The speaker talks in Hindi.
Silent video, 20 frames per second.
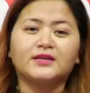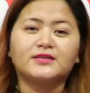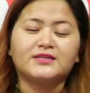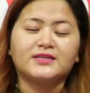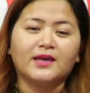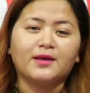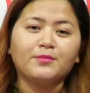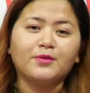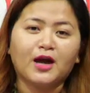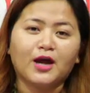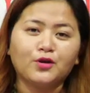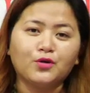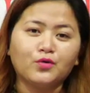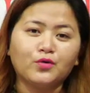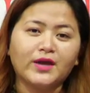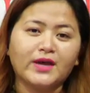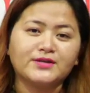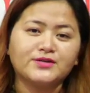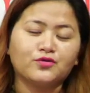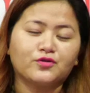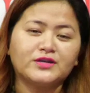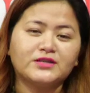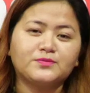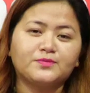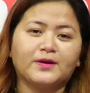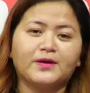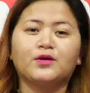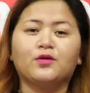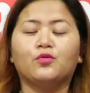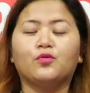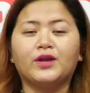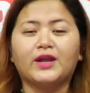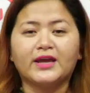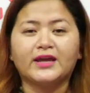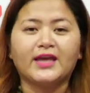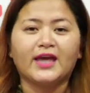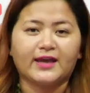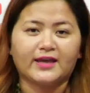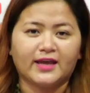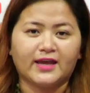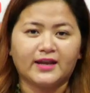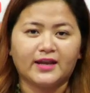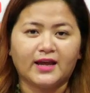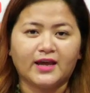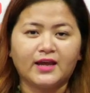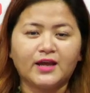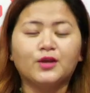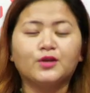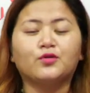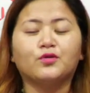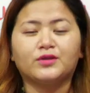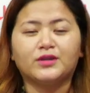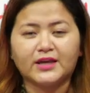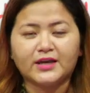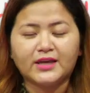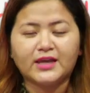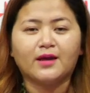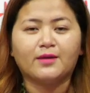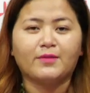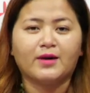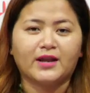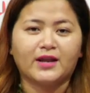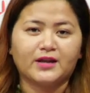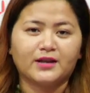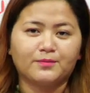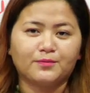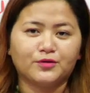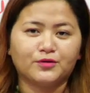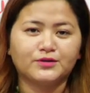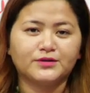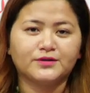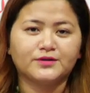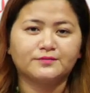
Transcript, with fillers: कि सीएम खांडू के एश्योरेंस पर उन्हें क्या कहना है तो देखिए हमारा रिपोर्ट